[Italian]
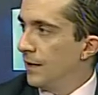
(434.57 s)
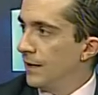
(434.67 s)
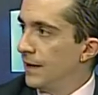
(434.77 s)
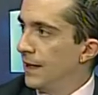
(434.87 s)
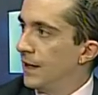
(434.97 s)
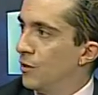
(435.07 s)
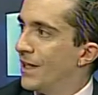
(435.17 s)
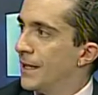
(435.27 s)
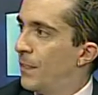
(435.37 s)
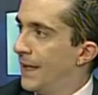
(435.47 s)
di, di
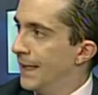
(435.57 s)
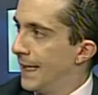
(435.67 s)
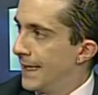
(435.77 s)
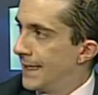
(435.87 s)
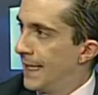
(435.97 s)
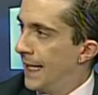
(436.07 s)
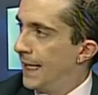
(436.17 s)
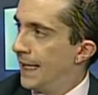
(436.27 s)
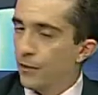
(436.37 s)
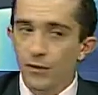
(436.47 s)
una
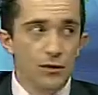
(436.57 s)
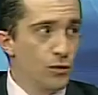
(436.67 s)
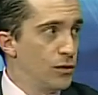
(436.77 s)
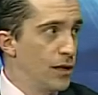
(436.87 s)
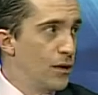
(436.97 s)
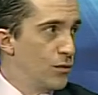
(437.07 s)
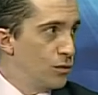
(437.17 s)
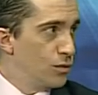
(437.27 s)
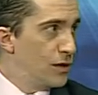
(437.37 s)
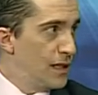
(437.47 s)
dipendenza e quindi non
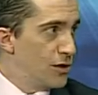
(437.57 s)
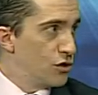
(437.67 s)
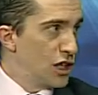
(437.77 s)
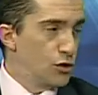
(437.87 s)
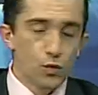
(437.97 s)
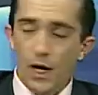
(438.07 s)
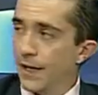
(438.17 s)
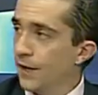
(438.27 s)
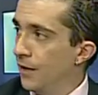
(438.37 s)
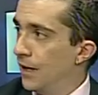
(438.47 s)
un utilizzo
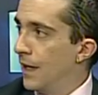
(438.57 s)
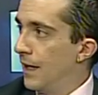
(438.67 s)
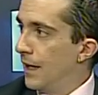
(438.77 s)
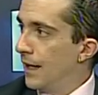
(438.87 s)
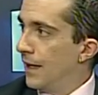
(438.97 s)
saltuario, mm.